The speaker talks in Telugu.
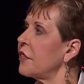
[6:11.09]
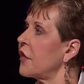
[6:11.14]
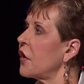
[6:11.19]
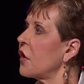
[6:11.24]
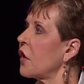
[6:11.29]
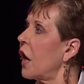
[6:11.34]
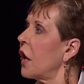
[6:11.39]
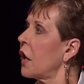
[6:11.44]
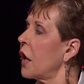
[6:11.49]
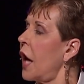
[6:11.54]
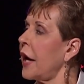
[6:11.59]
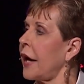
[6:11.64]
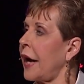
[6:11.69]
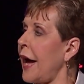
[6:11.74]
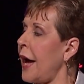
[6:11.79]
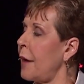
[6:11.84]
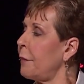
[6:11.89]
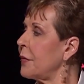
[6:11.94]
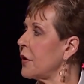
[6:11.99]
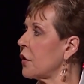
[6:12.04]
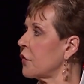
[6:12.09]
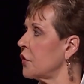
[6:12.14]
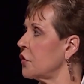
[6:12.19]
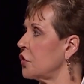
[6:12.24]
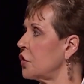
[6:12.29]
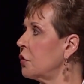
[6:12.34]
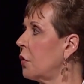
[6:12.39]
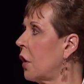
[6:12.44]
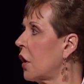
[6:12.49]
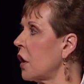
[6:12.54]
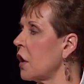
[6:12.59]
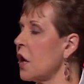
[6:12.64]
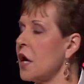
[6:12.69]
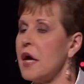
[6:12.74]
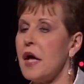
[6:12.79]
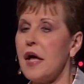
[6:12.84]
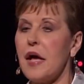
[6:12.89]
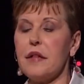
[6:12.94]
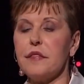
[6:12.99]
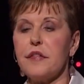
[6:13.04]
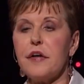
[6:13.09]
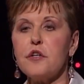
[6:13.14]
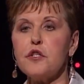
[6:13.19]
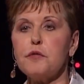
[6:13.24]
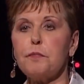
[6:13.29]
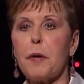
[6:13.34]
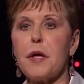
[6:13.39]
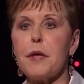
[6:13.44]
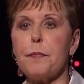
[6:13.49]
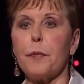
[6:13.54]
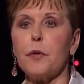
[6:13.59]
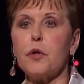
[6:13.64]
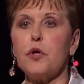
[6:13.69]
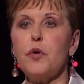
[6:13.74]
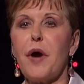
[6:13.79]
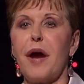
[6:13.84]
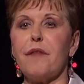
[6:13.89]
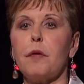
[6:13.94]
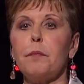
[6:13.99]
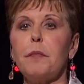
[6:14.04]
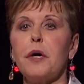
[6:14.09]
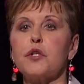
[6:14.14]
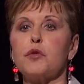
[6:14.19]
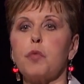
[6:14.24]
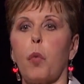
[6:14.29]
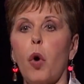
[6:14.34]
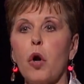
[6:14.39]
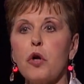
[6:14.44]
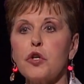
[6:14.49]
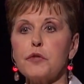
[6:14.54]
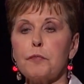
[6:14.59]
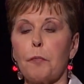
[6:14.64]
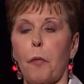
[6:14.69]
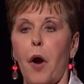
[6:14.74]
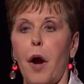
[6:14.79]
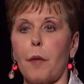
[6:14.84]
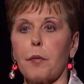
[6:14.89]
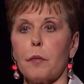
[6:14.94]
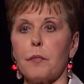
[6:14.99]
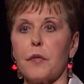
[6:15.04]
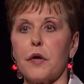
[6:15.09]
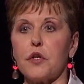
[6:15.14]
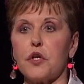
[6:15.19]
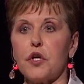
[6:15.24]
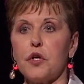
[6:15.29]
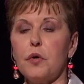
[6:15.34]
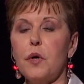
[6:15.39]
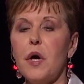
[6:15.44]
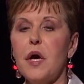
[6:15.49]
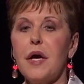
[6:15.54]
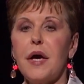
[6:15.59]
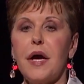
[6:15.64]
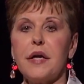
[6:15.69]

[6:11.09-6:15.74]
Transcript: వాళ్ళు మీకంటే ఎంతో సంతోషంగా ఉన్నారని మీకంటే హీనమైన సమస్య ఉన్నవారు ఉన్నారు